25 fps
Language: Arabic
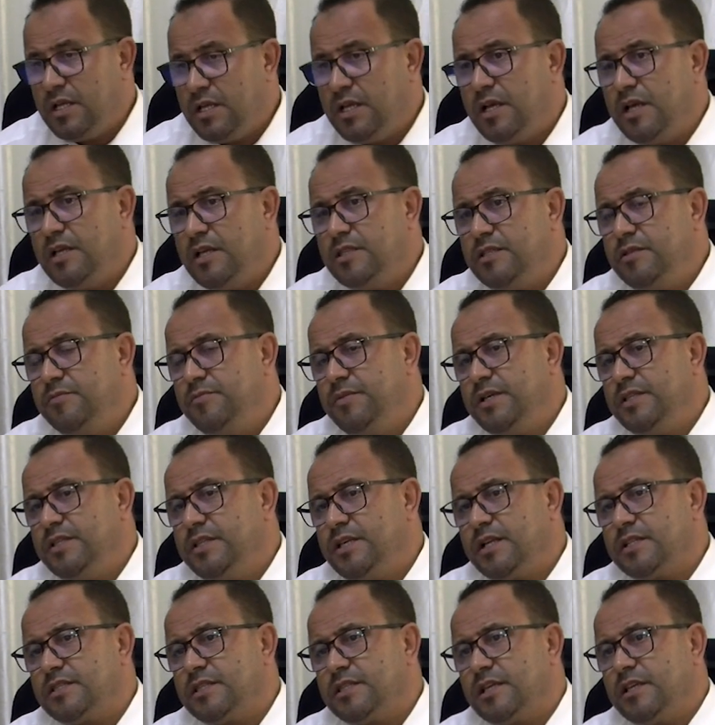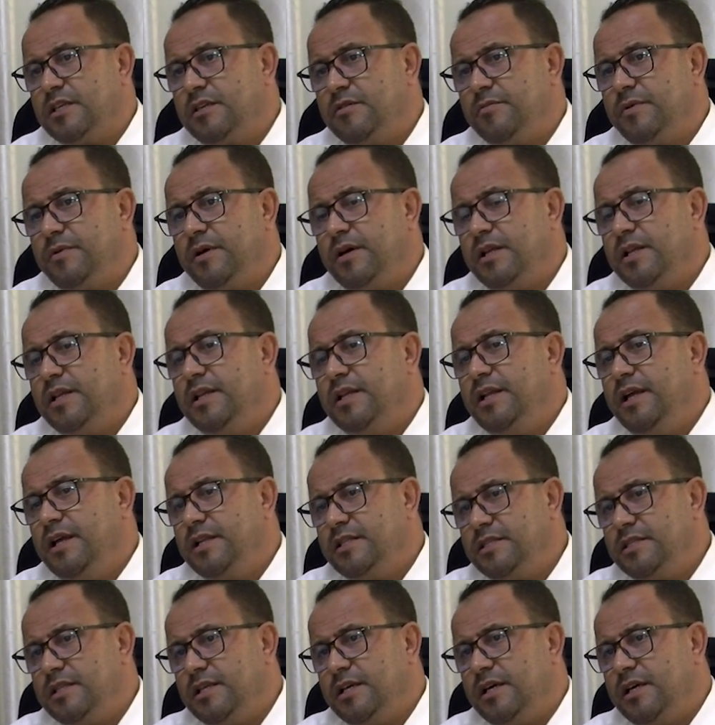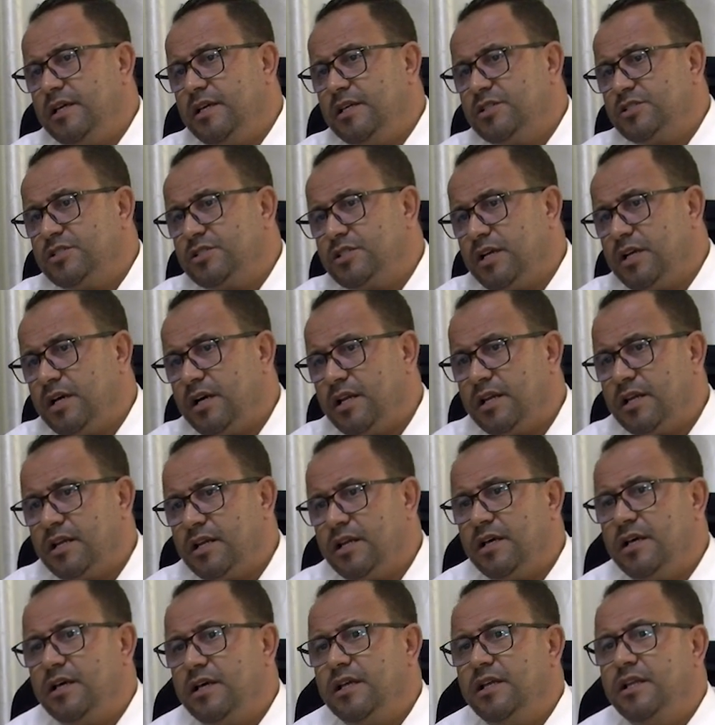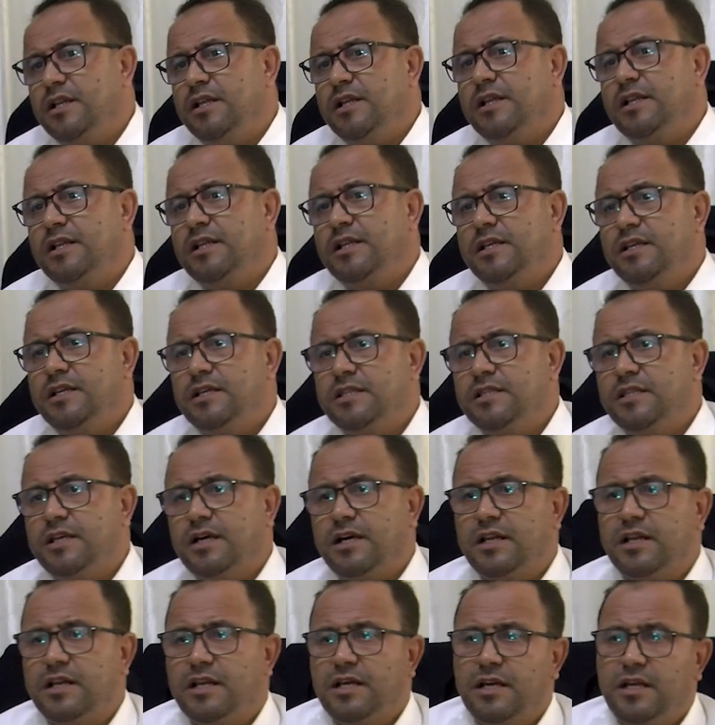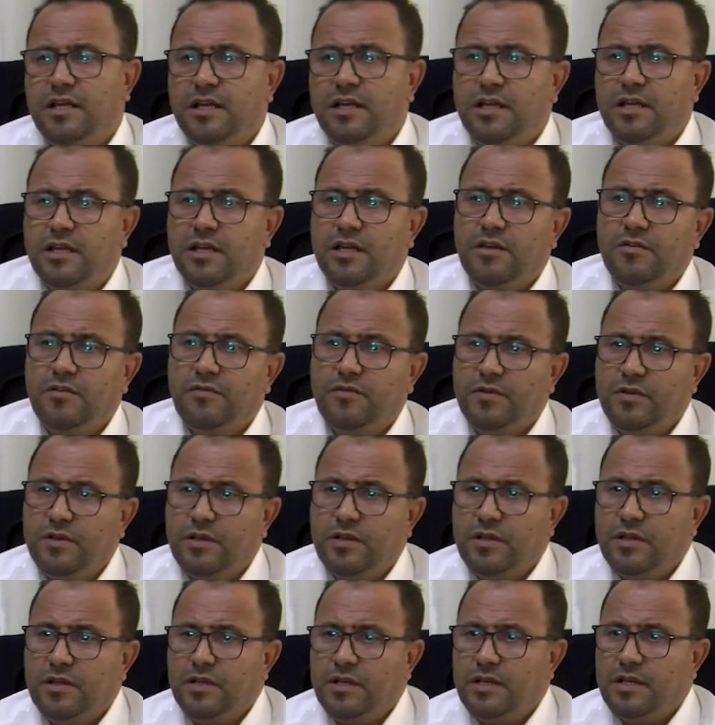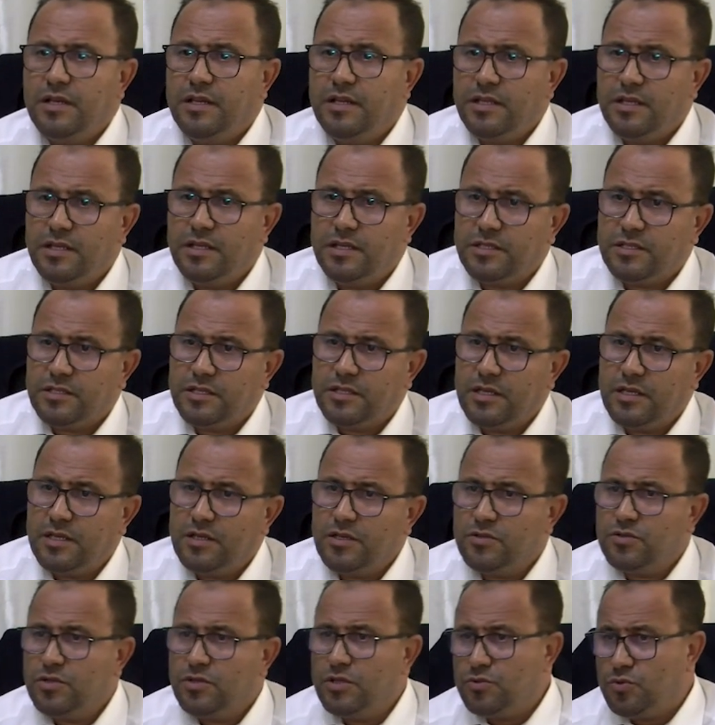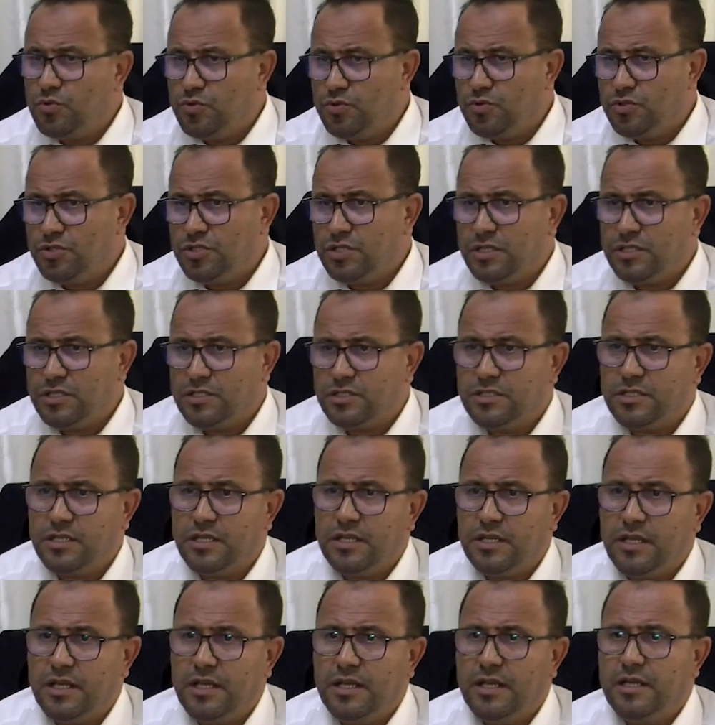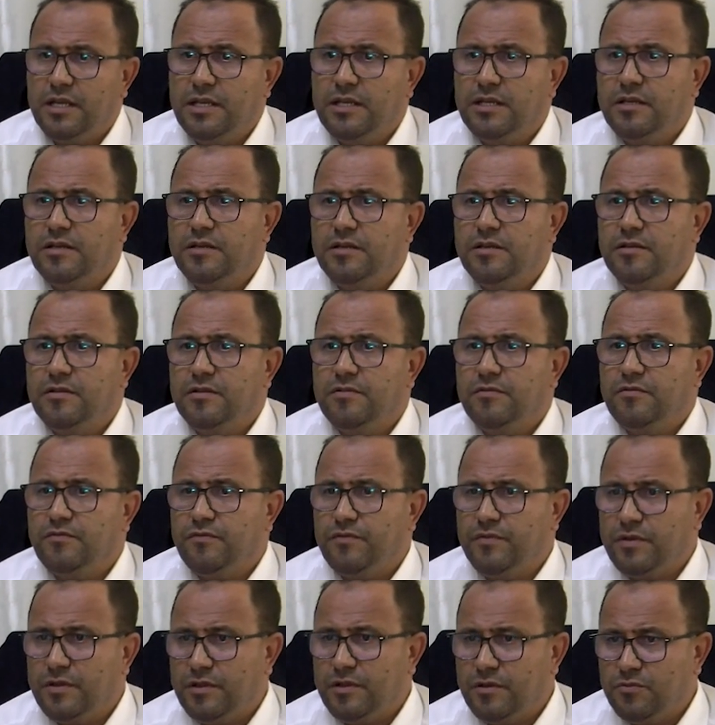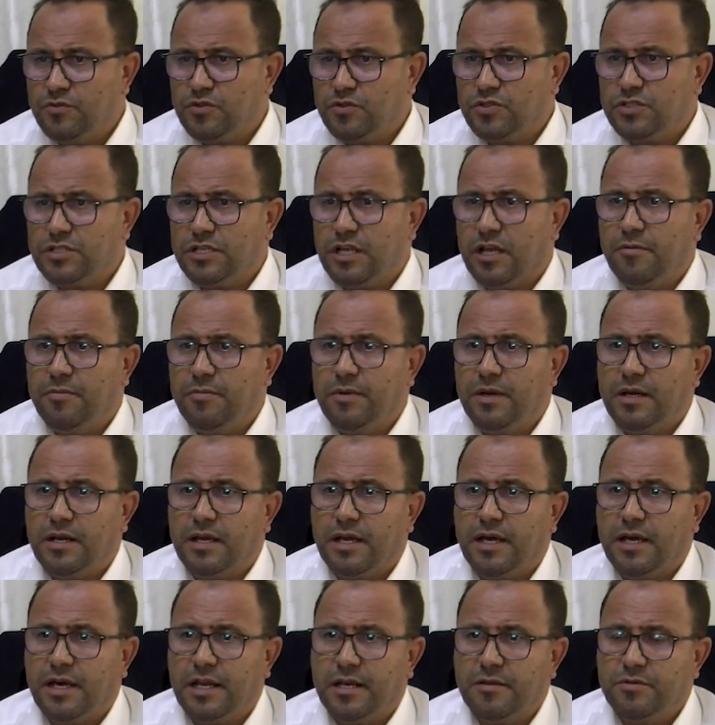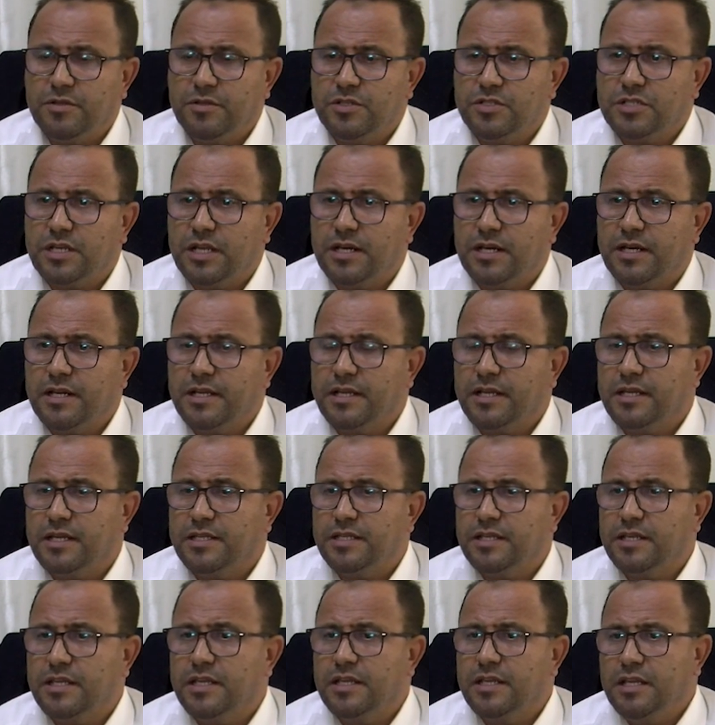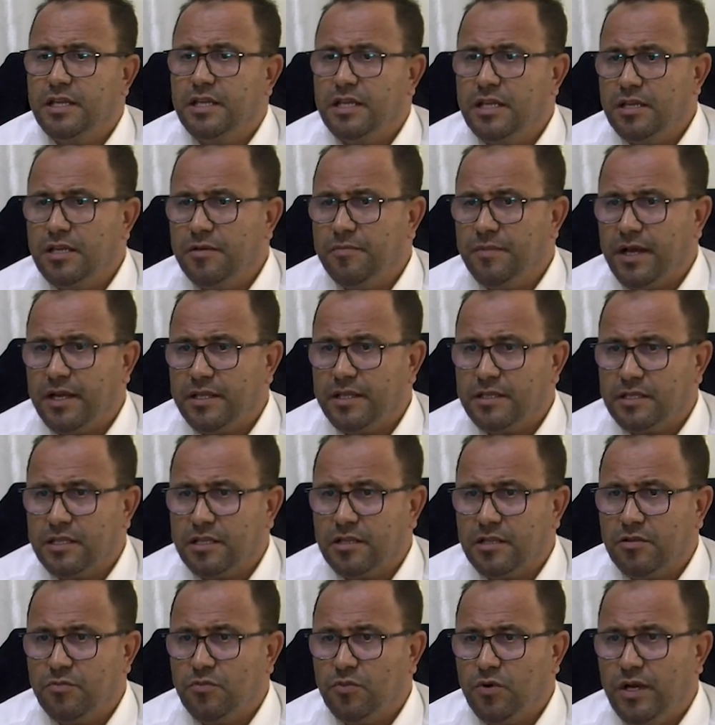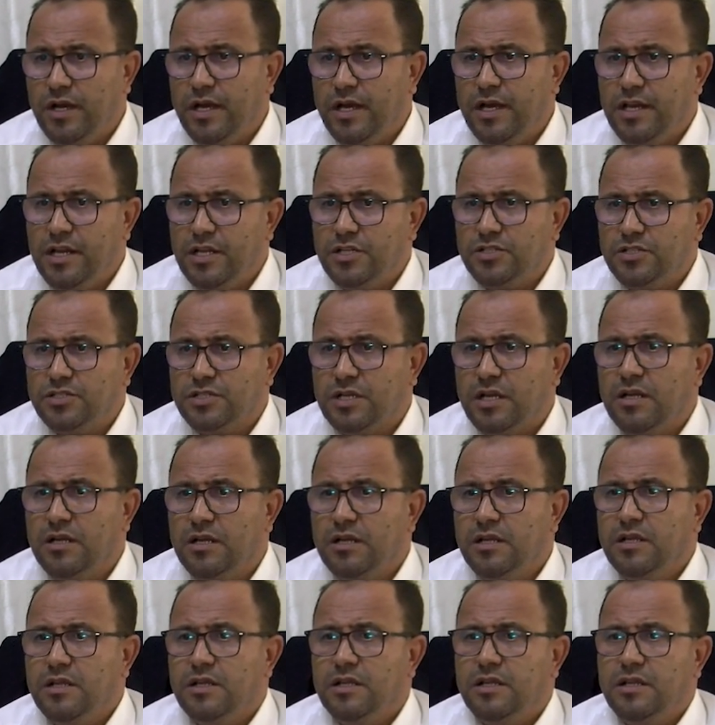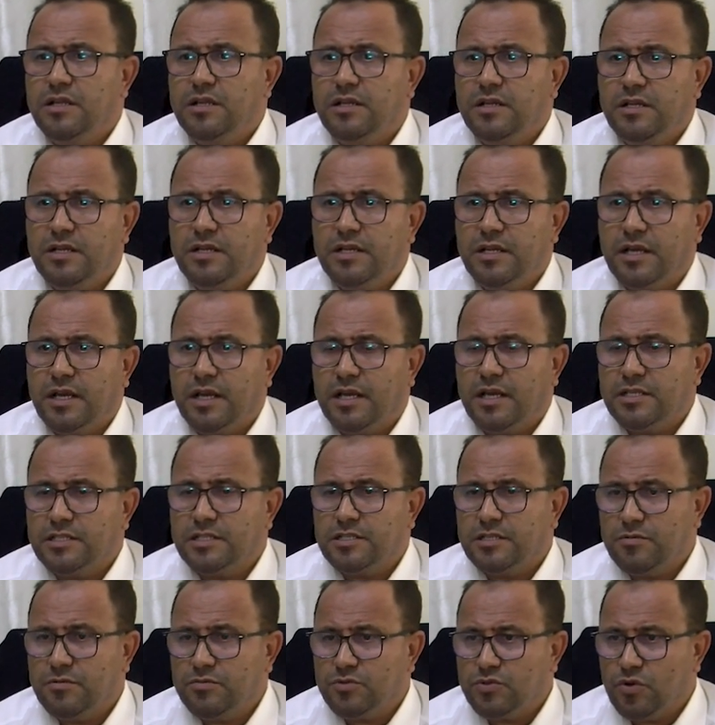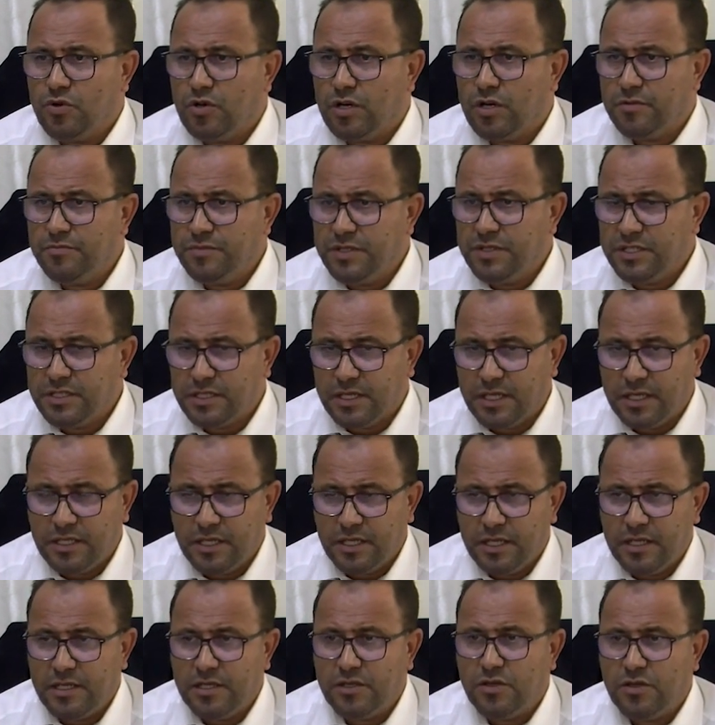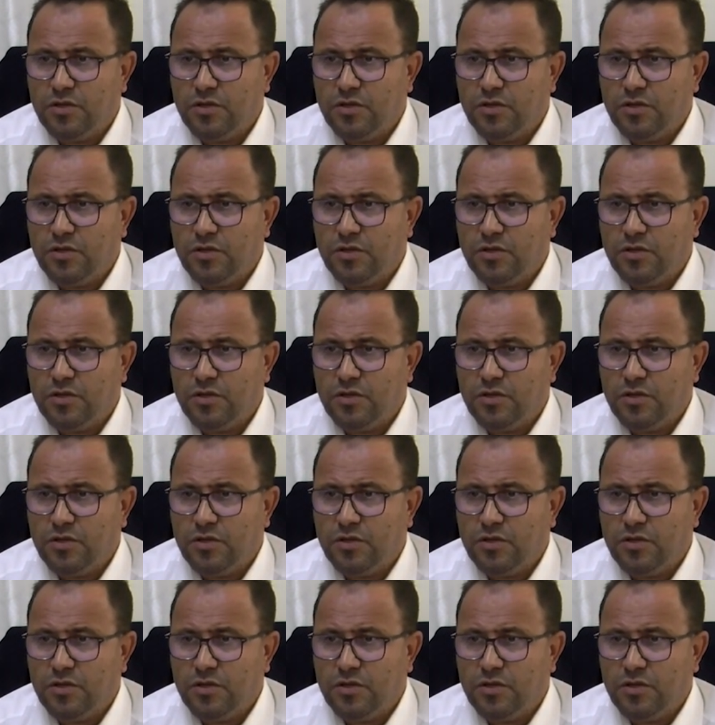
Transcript: هذه بادره طيبه اللي عندنا ان شاء الله اللي هي داخله في اللي ستنجز آه، في المستقبل القريب ان شاء الله كذلك هي محطه المعالجه اللي خاصه بسوق الخميس كذلك